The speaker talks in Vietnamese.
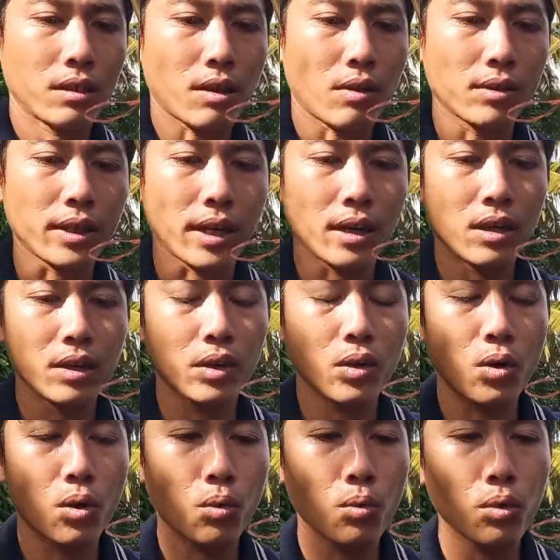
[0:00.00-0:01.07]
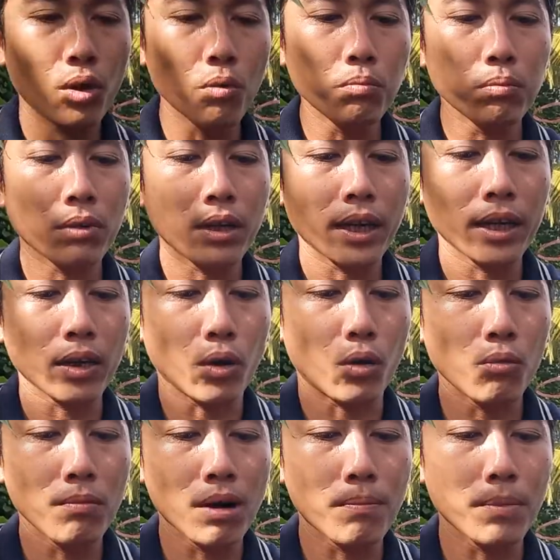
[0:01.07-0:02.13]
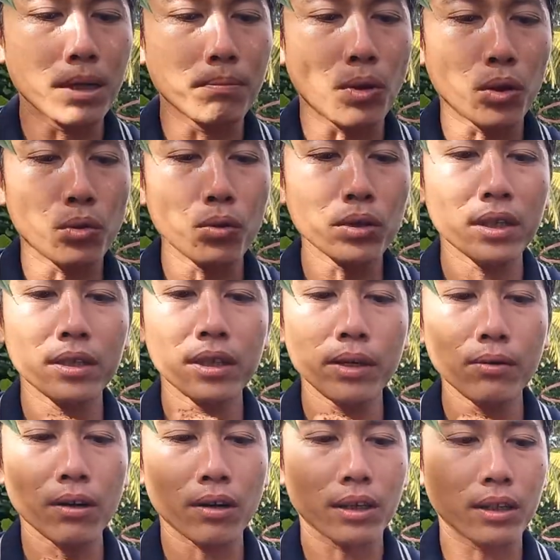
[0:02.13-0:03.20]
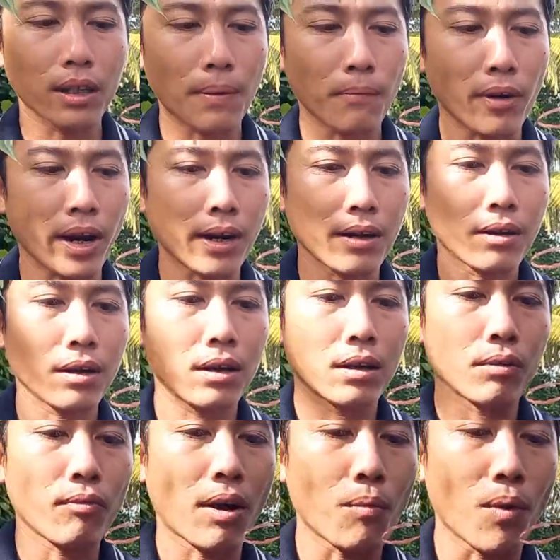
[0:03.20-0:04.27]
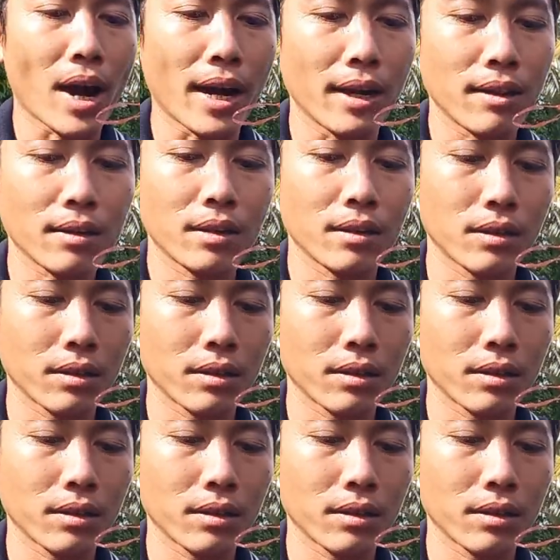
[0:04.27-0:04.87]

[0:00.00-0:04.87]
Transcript: toàn sẽ vô lúc cái chỗ mà mình bỏ thuốc tí xíu thôi tầm khoảng ừ, phân ngoài thôi